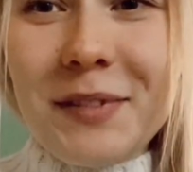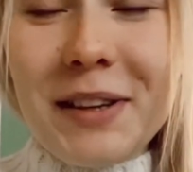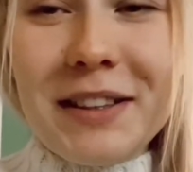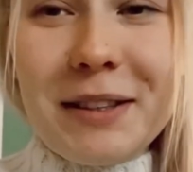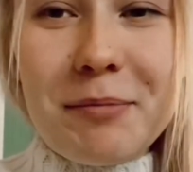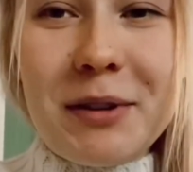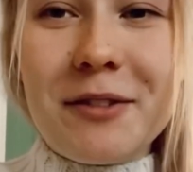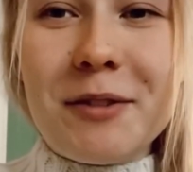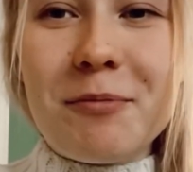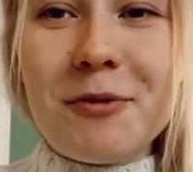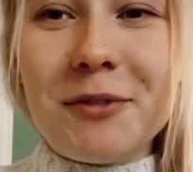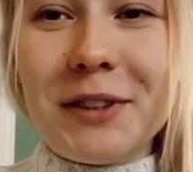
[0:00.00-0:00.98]
Это первый
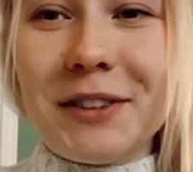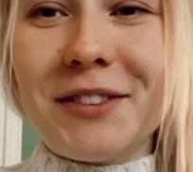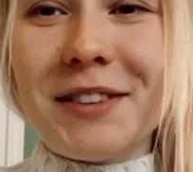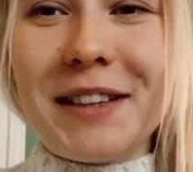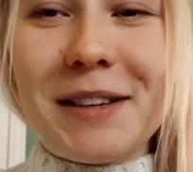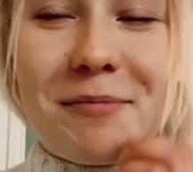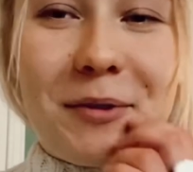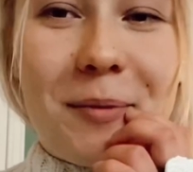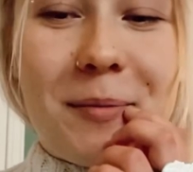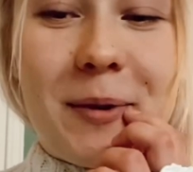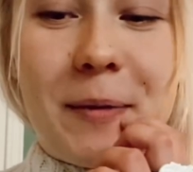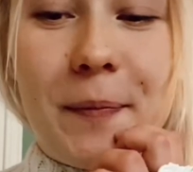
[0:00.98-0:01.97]
пуф, который я
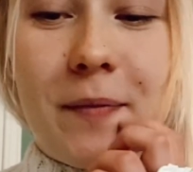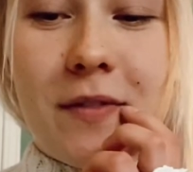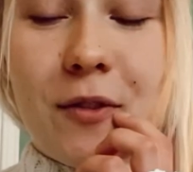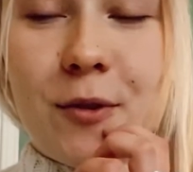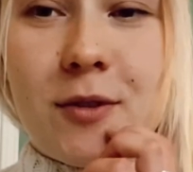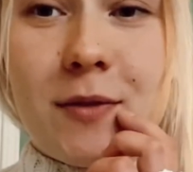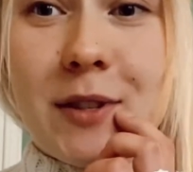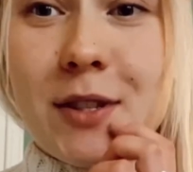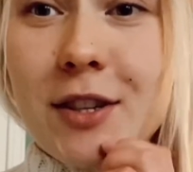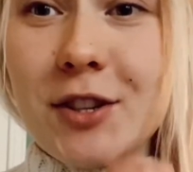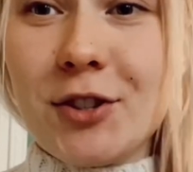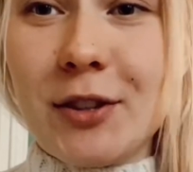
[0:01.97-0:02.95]
пробую. Он с
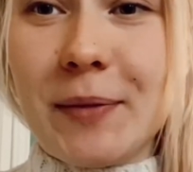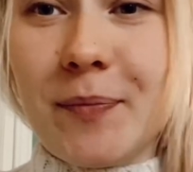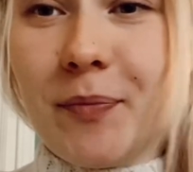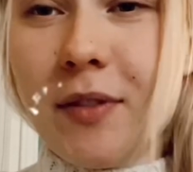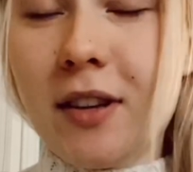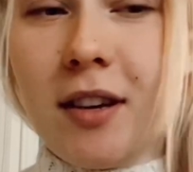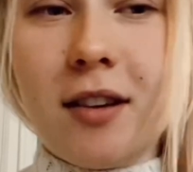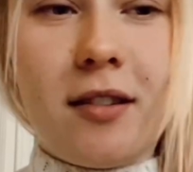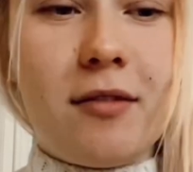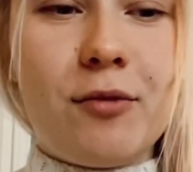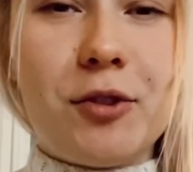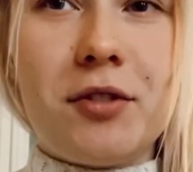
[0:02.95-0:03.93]
писташкой.
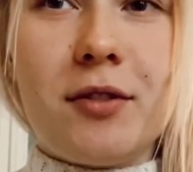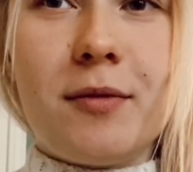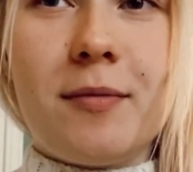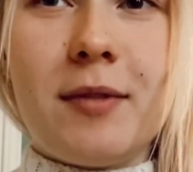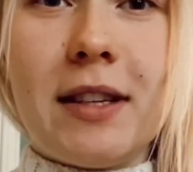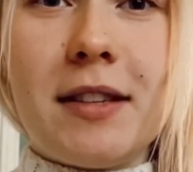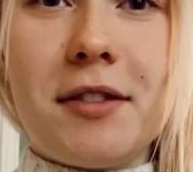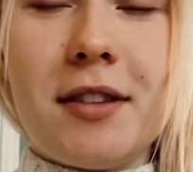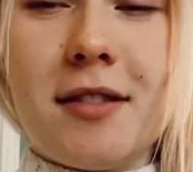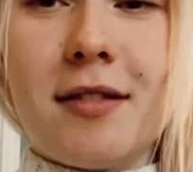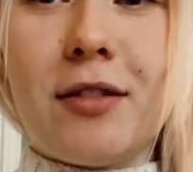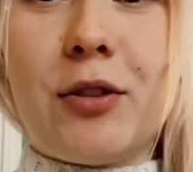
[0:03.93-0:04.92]
Вот, и
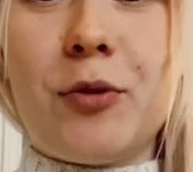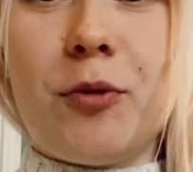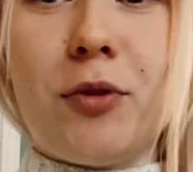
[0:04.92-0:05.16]
интересно, какой